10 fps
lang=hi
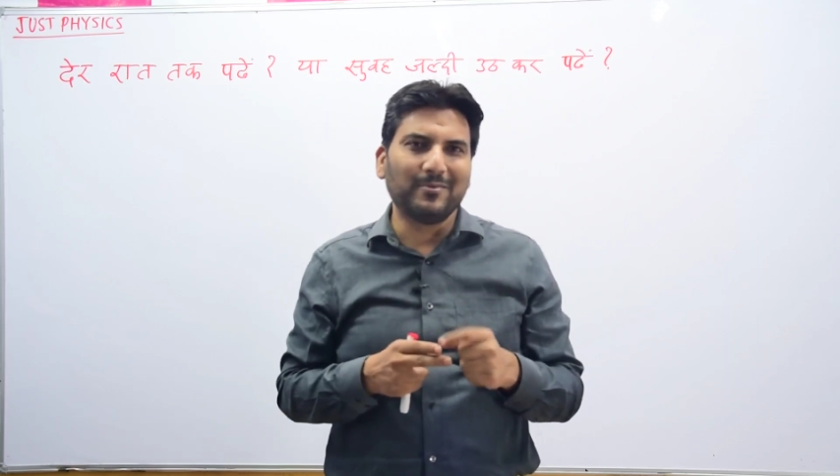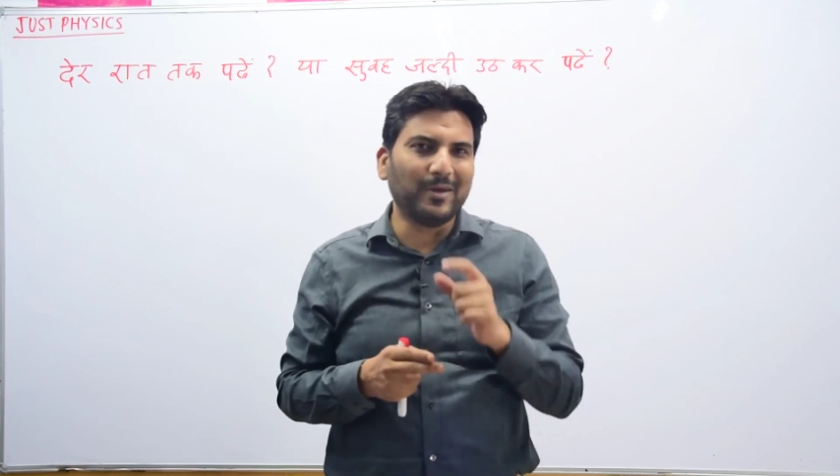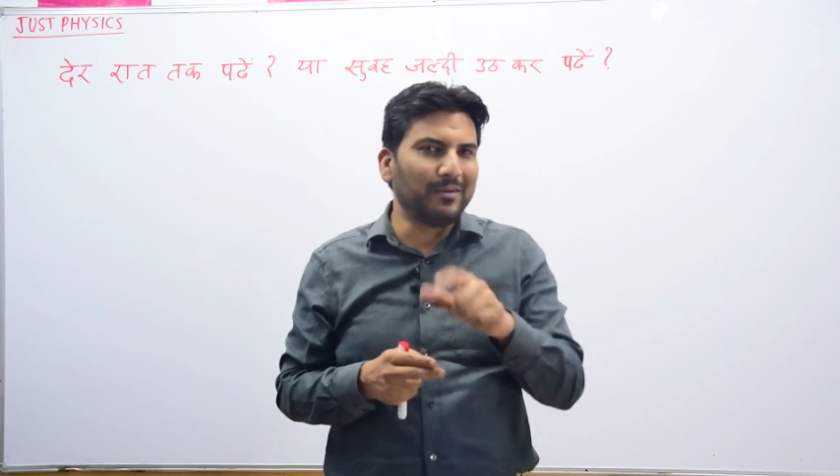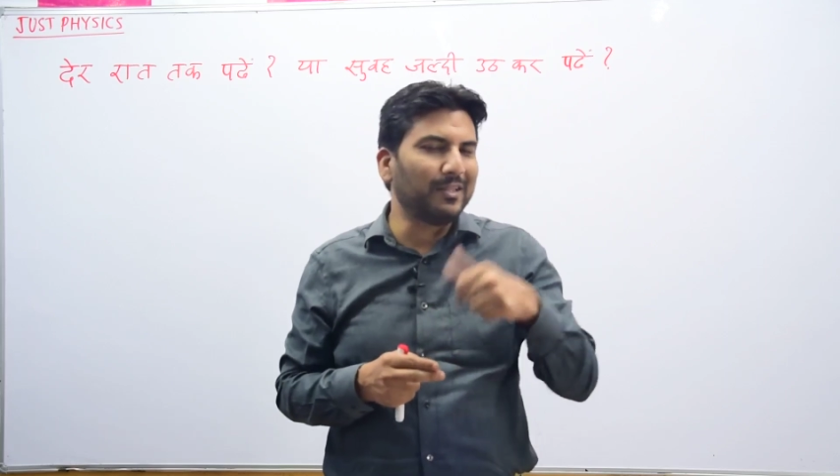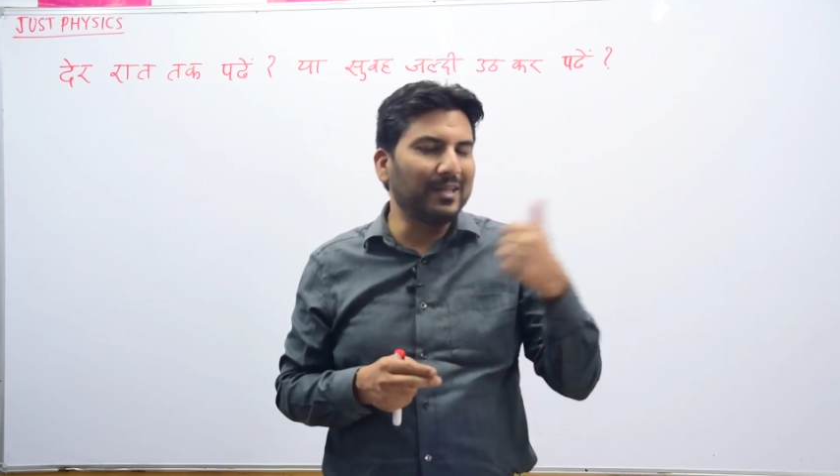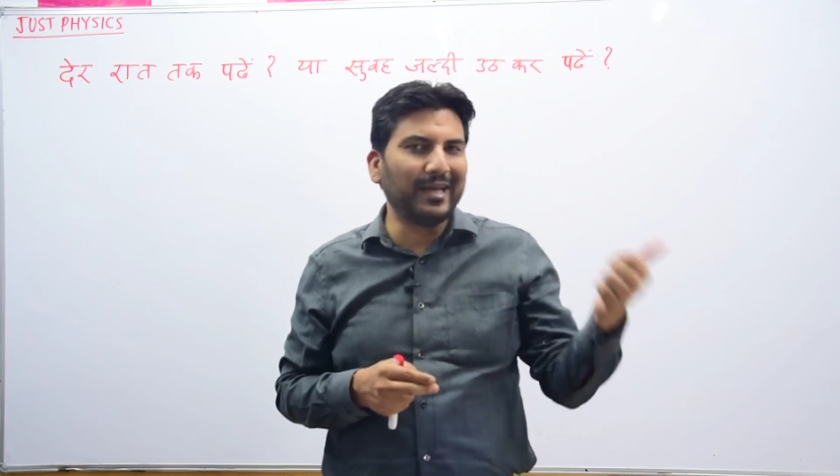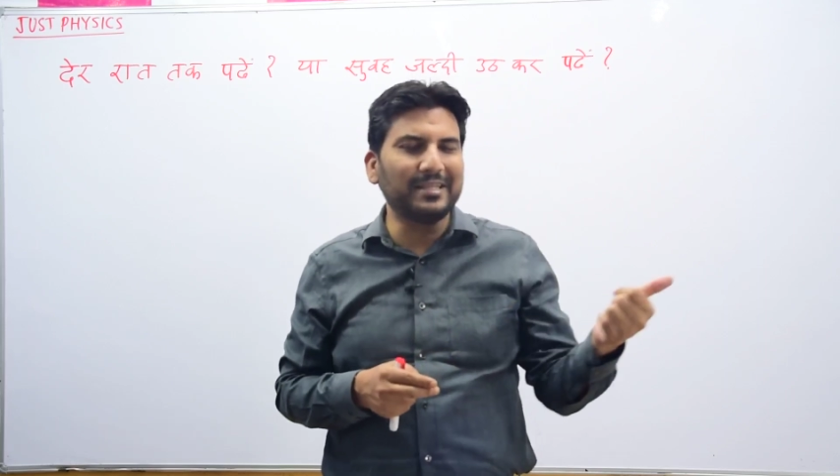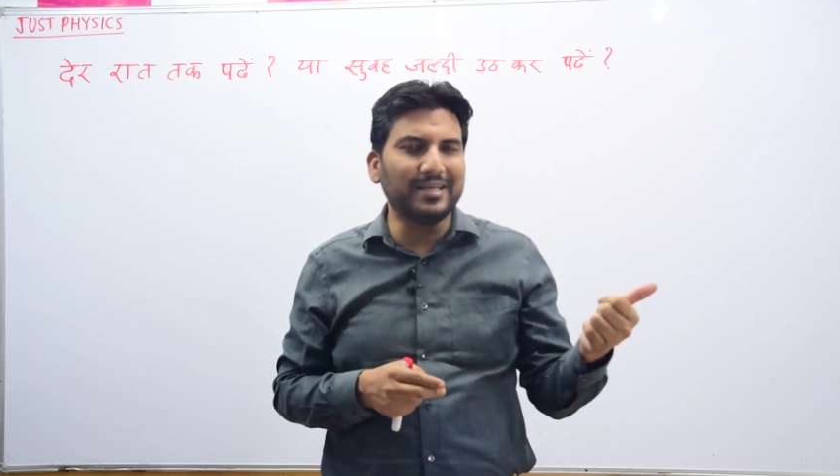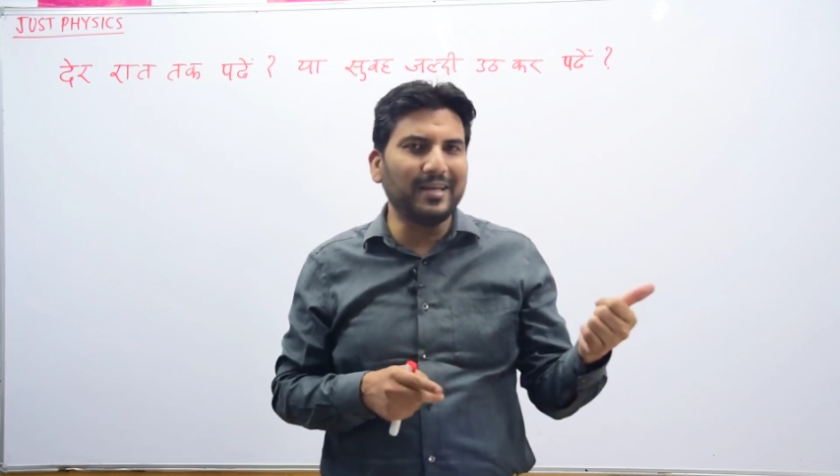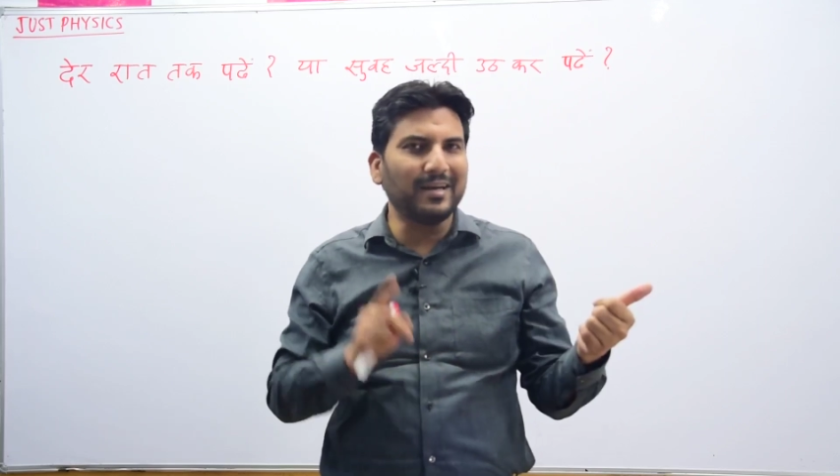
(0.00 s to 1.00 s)
वन विद
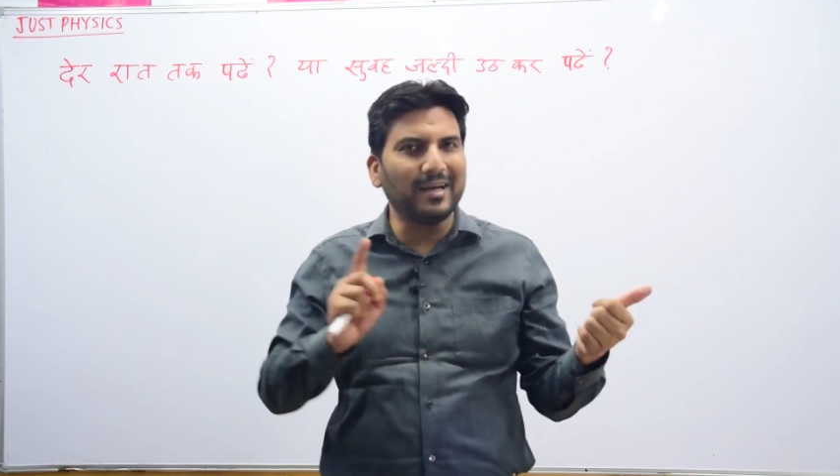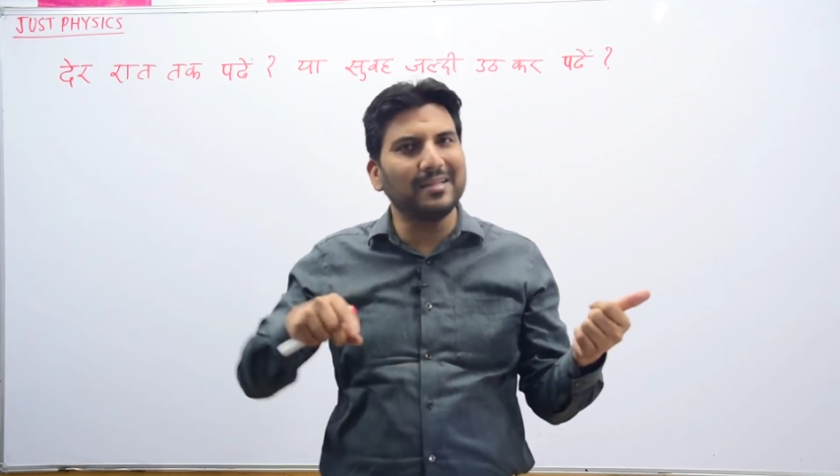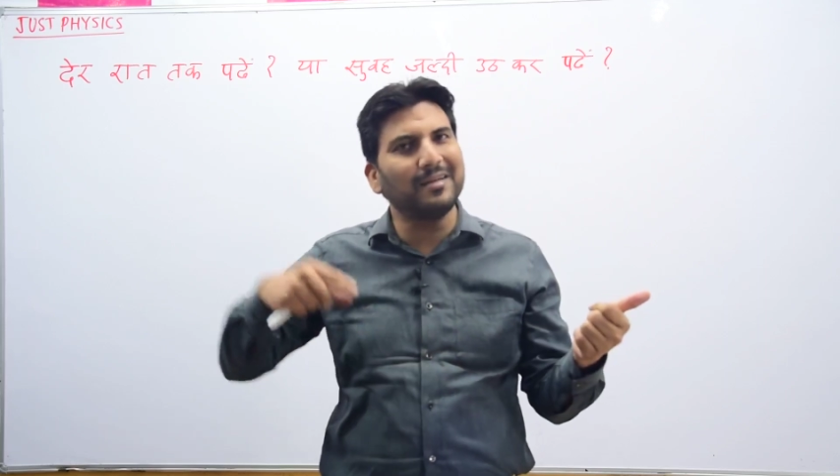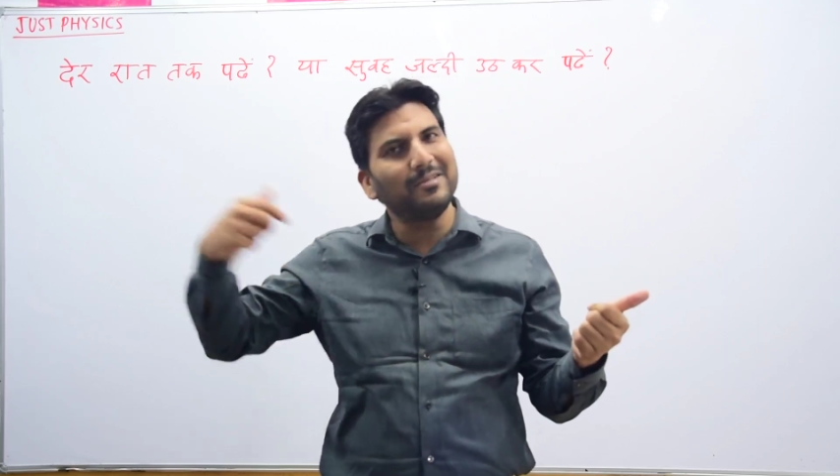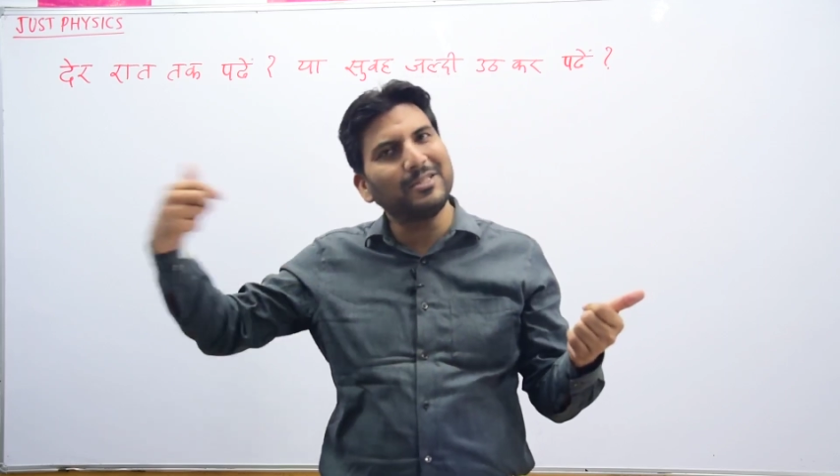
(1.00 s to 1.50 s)
नेचर अदर